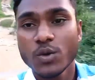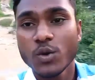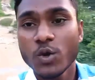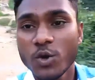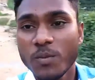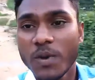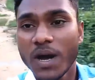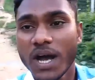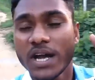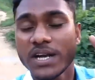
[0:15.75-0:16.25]

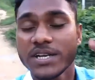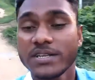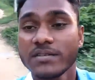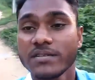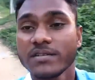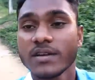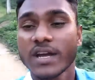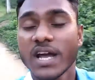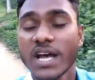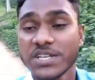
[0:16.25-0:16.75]
গুলবাহার
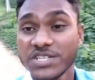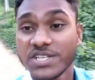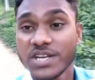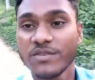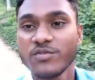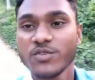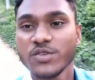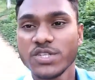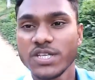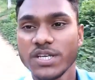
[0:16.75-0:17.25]

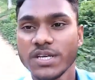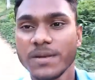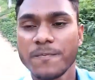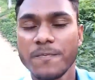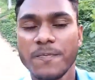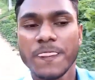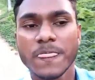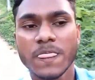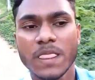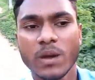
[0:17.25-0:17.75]
খাসিয়াপুঞ্জি
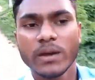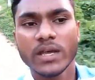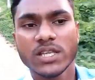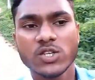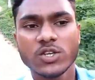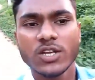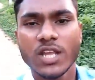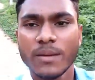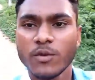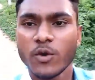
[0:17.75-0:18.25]
তো
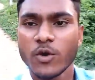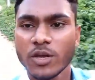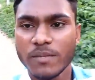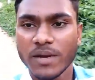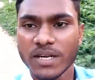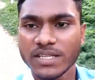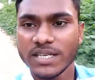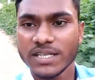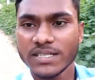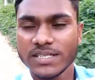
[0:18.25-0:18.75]
অ্যাকচুয়ালি আমি
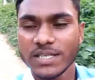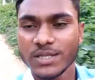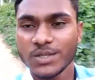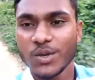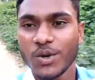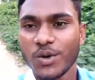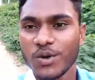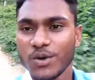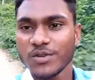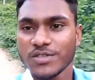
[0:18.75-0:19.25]
অনেকবার দেখছি
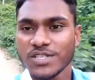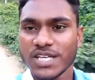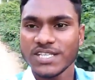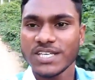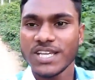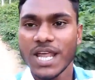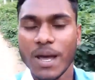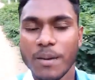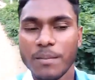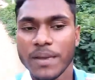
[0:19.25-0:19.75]
তো
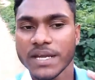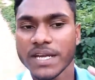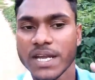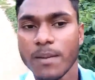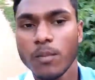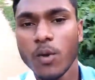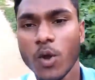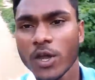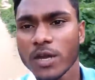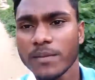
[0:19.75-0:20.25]
চাচ্ছিলাম একটা
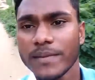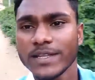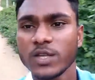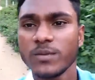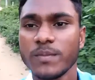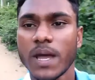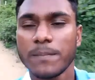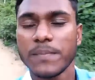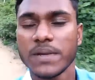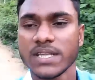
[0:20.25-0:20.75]
ব্লগের
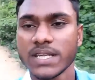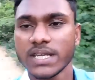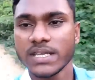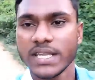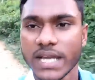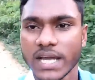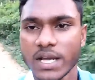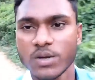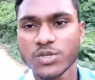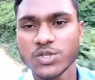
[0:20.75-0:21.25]
মাধ্যমে আপনাদেরকে
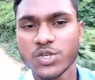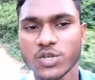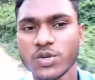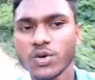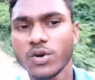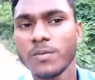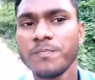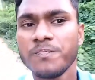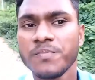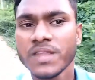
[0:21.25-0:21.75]
দেখানোর জন্য